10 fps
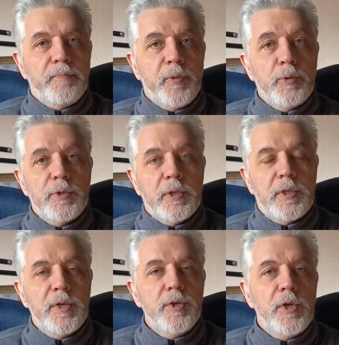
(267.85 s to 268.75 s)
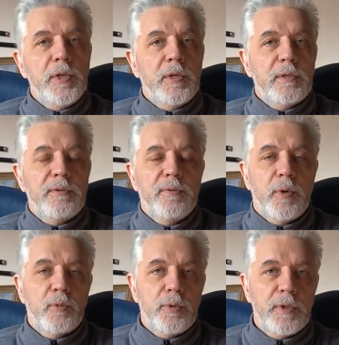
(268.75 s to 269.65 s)
то есть отречение от
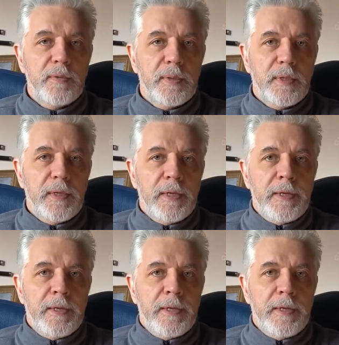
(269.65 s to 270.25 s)
всего русского.